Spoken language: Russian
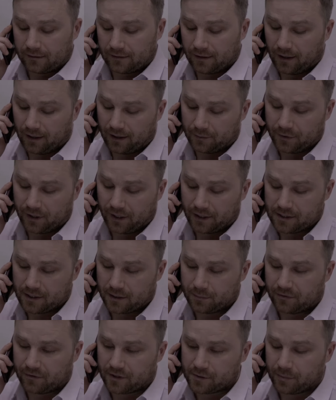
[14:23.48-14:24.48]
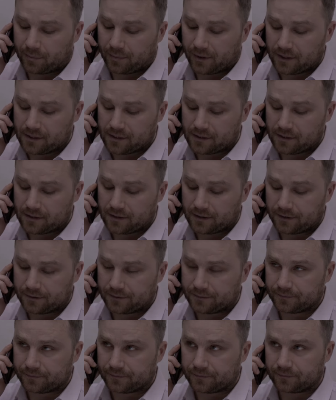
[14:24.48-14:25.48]
Да, и мы хотели бы вас попросить,
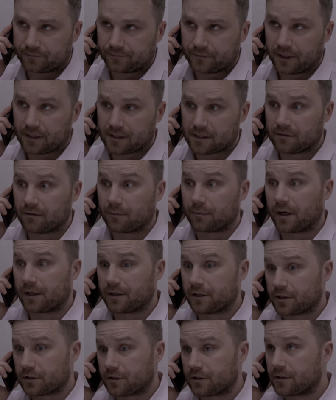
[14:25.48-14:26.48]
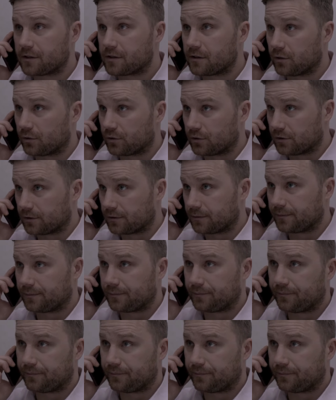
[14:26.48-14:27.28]
если вам, конечно, не сложно,